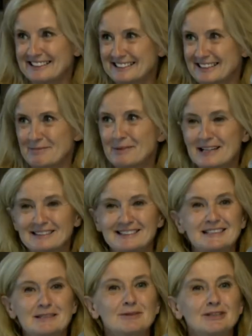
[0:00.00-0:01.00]
eh, sempre a
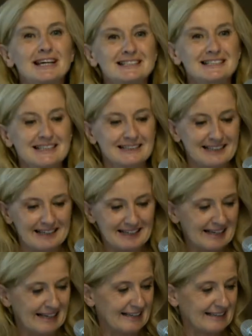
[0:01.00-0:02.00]
testimonianza
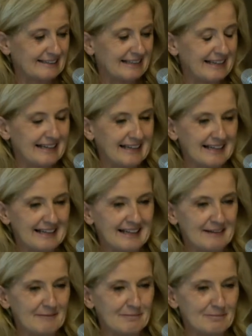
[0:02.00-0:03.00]
della,
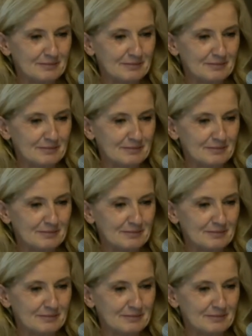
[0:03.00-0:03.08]
della,